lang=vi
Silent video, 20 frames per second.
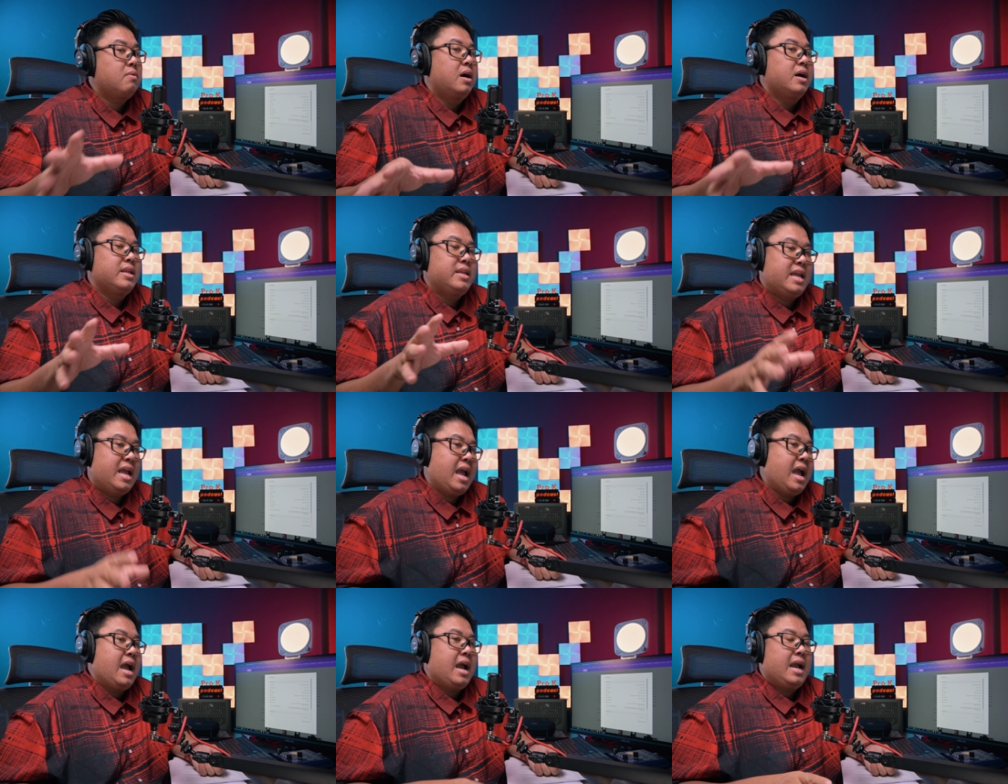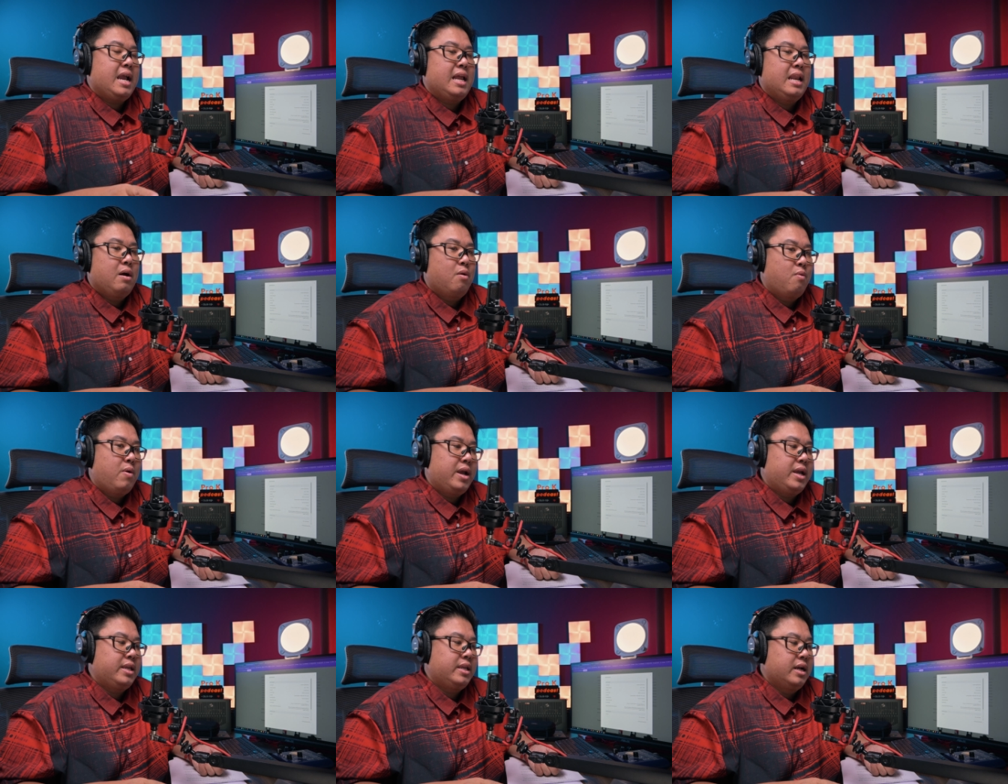ở nhà hay là
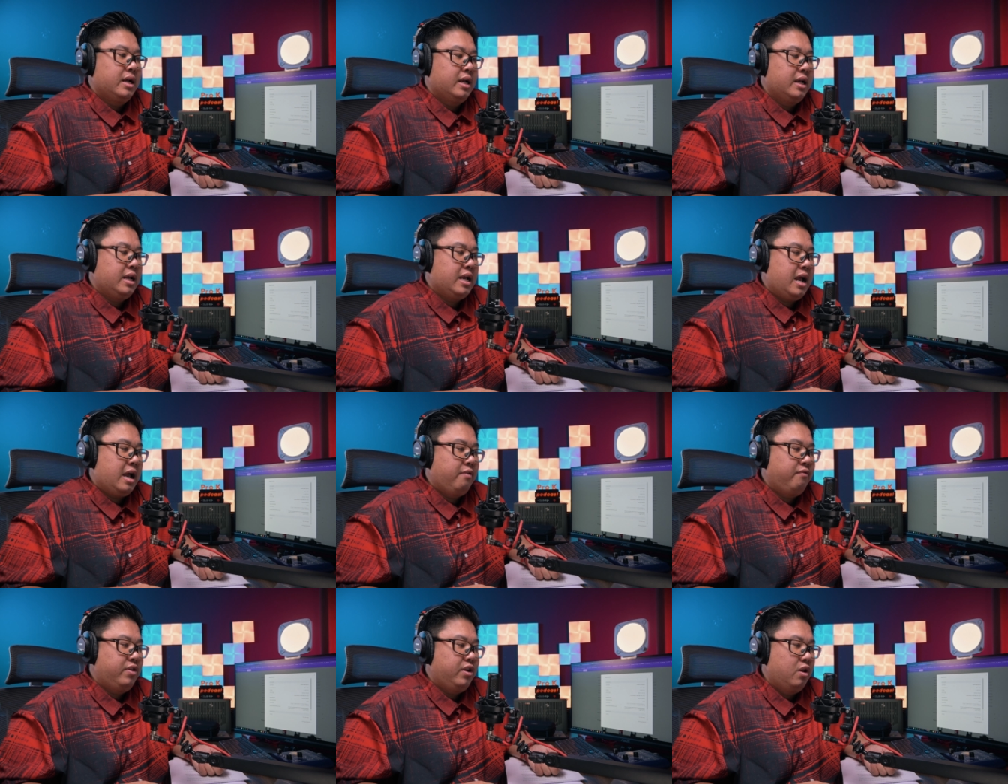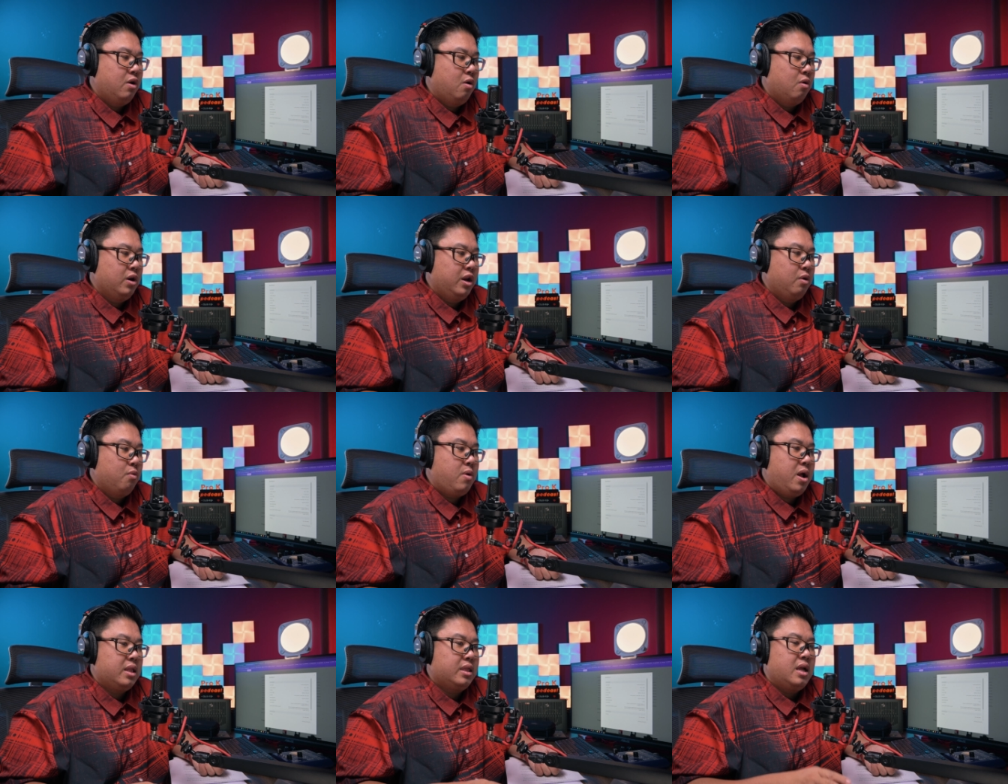quay những cái video
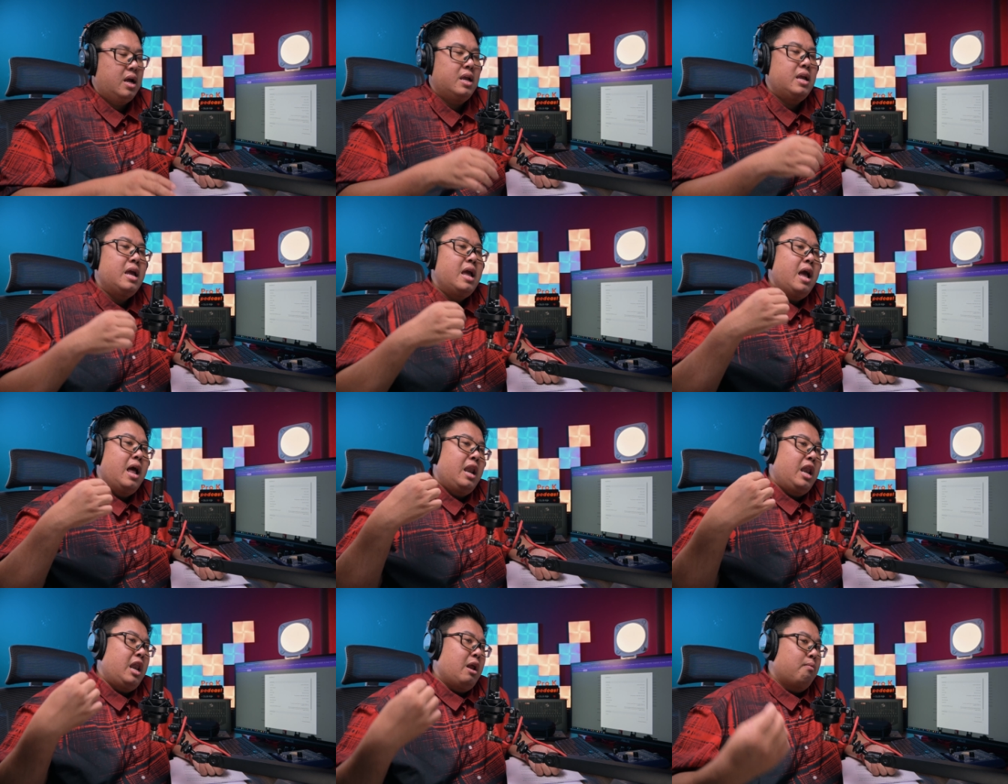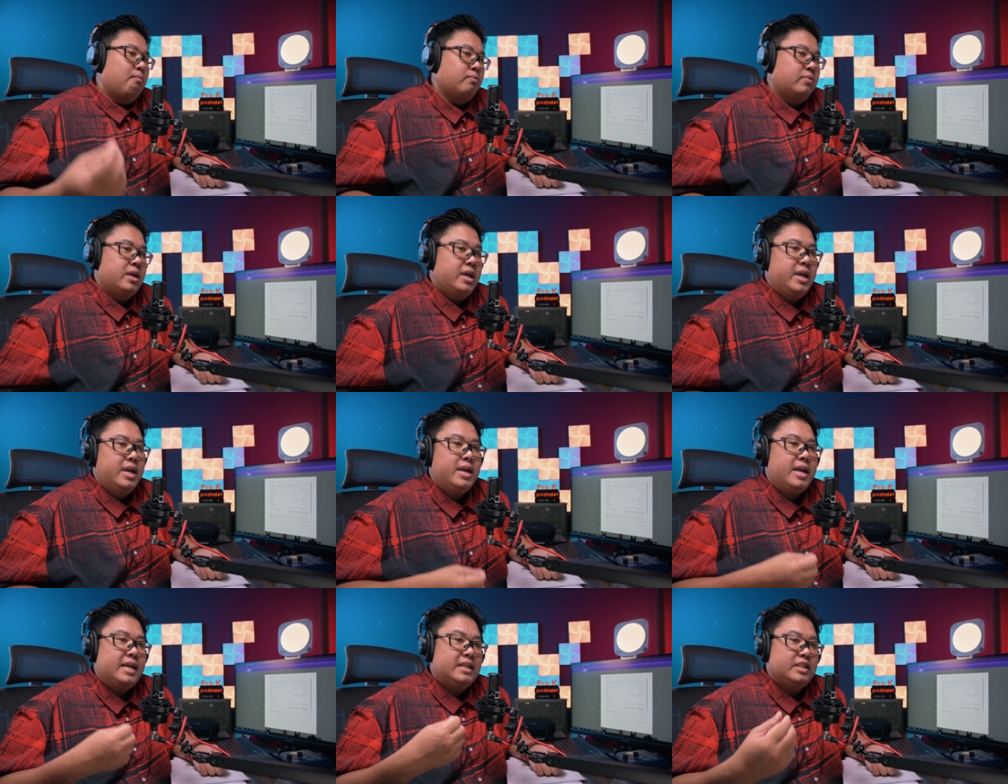liên quan tới lồng
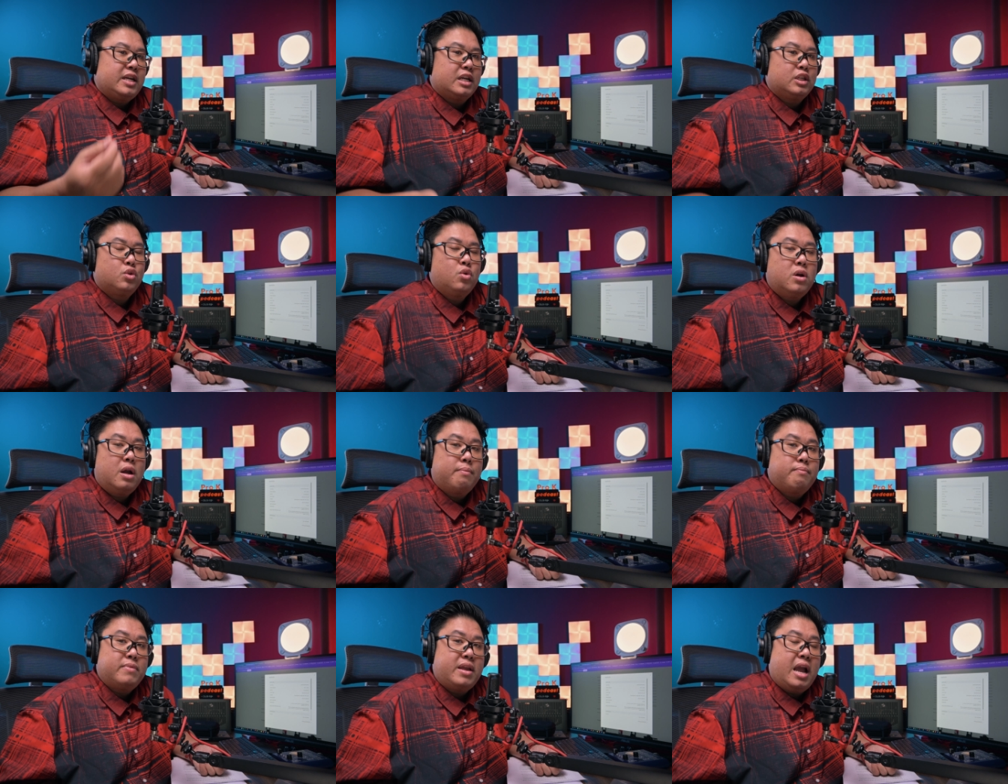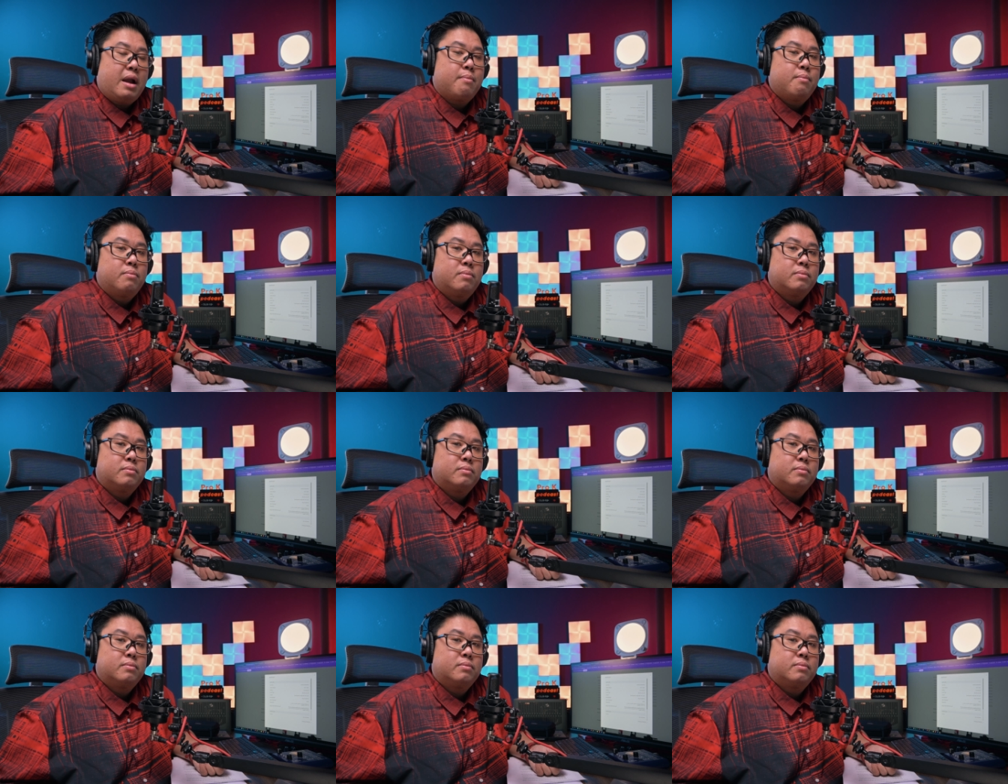tiếng hay sản xuất âm nhạc